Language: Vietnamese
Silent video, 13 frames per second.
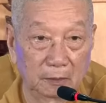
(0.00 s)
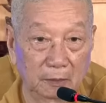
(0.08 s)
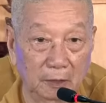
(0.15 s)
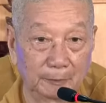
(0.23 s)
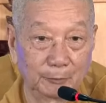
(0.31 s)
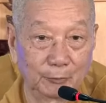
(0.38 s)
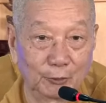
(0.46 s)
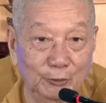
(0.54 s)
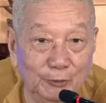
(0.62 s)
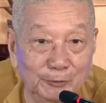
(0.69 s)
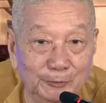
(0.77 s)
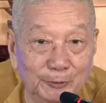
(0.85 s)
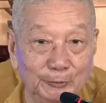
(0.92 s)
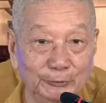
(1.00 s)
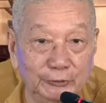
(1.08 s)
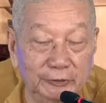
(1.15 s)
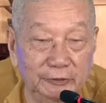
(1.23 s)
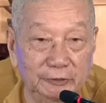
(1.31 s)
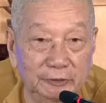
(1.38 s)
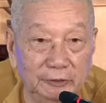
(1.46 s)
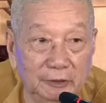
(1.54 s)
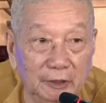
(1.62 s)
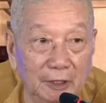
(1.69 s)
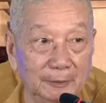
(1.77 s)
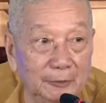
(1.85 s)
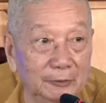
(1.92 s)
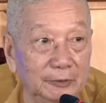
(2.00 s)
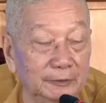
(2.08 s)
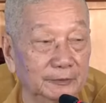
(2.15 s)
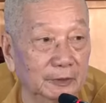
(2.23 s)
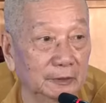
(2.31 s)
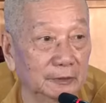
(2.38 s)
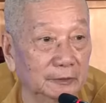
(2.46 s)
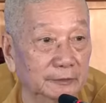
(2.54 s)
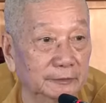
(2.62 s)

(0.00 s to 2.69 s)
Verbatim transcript: Nam mô Bổn Sư Thích Ca Mâu Ni Phật.